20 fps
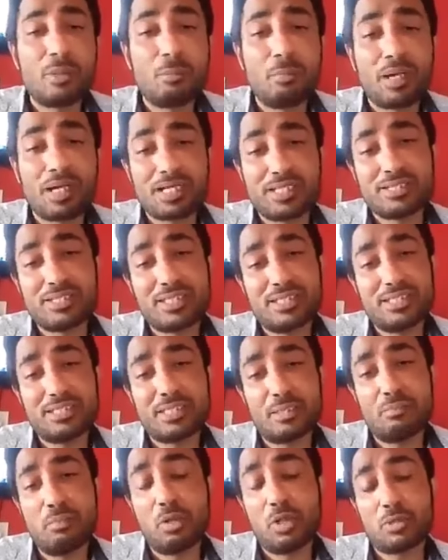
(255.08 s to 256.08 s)
इसमें भरत शाह
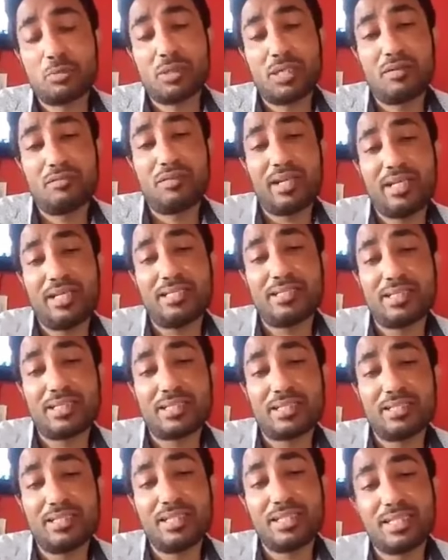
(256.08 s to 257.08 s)
जैसा बहुत बड़ा
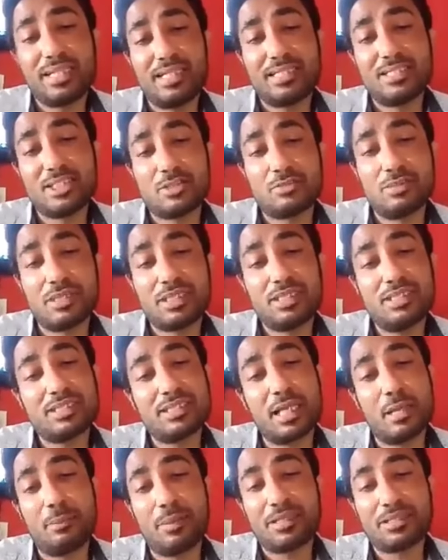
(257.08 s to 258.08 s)
फाइनेंसर अंदर गया जिसमें
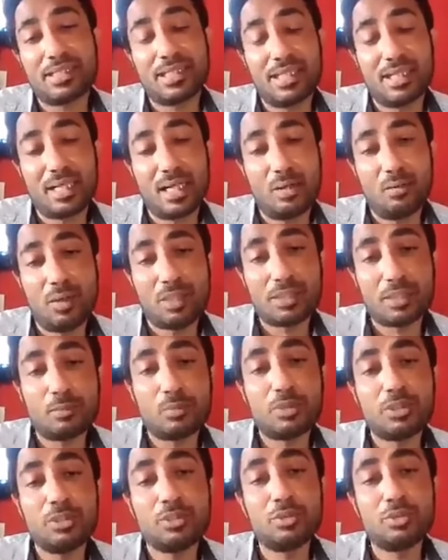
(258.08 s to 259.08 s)
किसका पैसा लगा हुआ
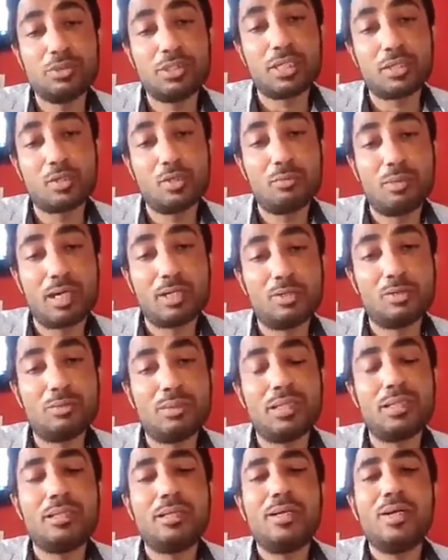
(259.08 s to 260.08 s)
था पूरी दुनिया को
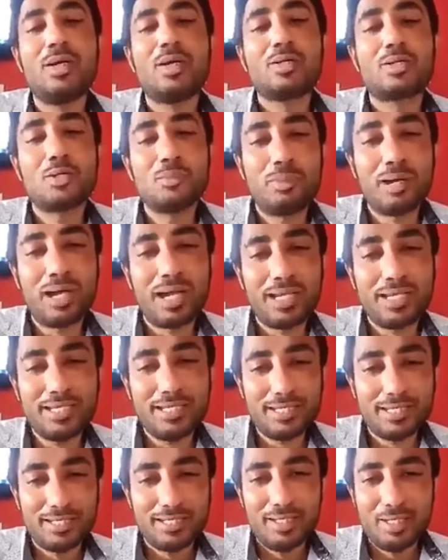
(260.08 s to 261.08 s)
मालूम है तो
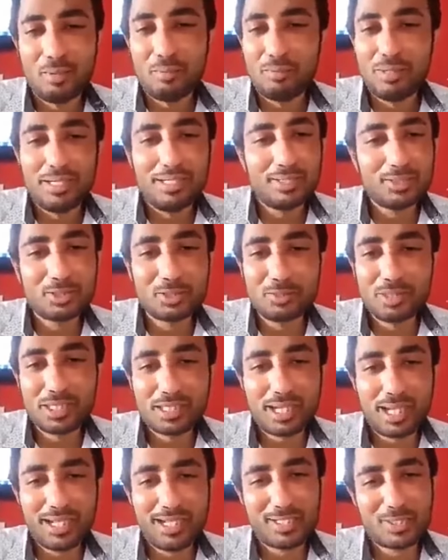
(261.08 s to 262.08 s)
भाई मैंने
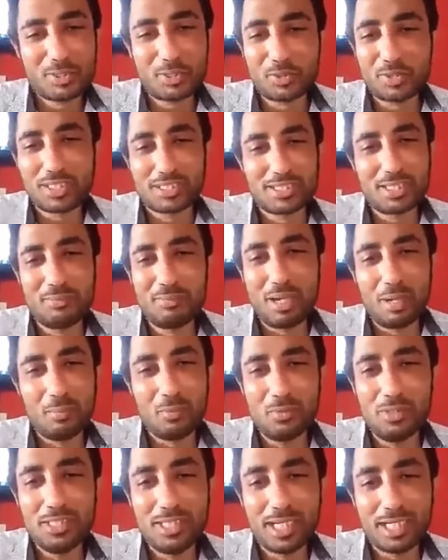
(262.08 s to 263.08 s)
जुबैर खान एक छोटा सा
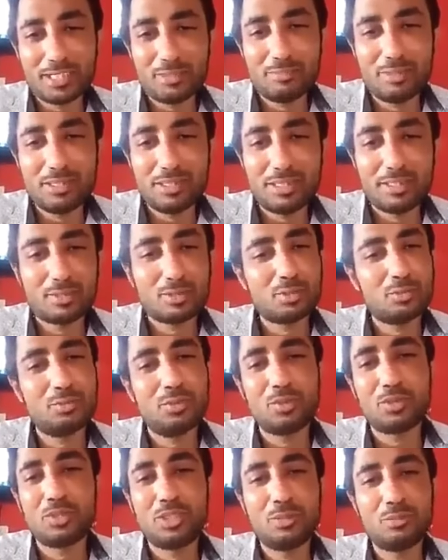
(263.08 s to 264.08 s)
मामूली आदमी है
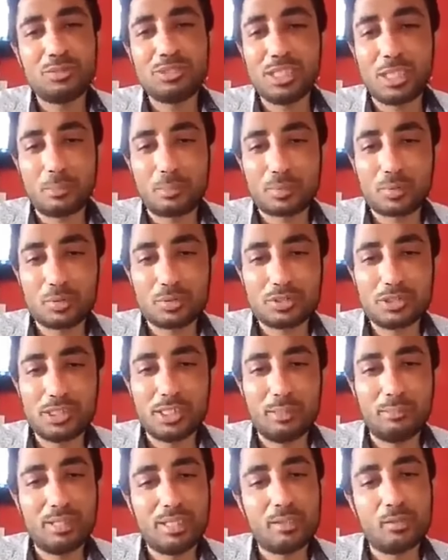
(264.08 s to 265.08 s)
तुम लोगों ने मुझे अप्रोच
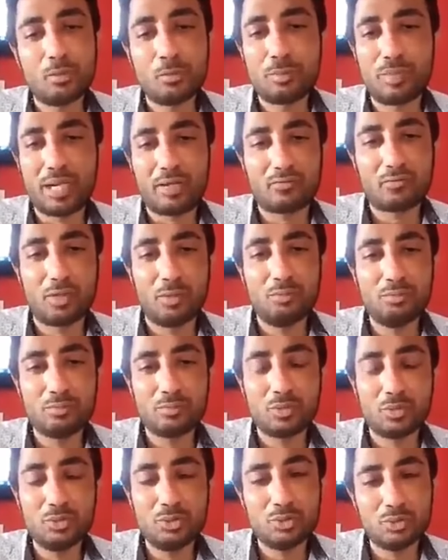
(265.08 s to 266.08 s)
किया मैंने वो प्लेटफॉर्म
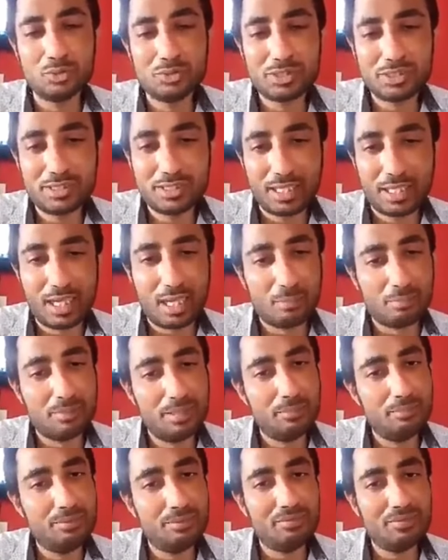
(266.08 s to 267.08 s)
को यूज़ किया
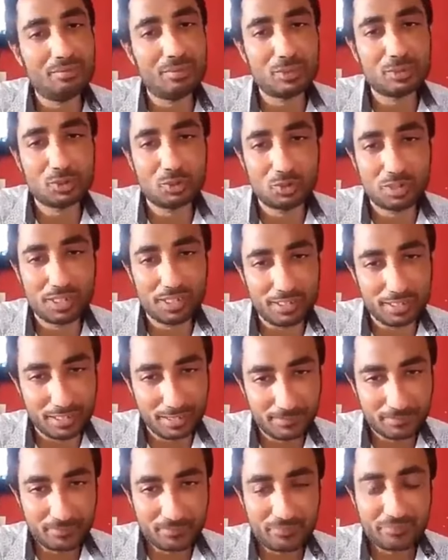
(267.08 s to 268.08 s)
अपने बीवी बच्चों के
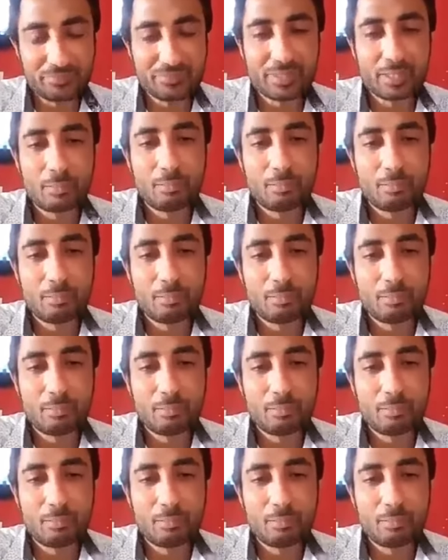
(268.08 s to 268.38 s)
लिए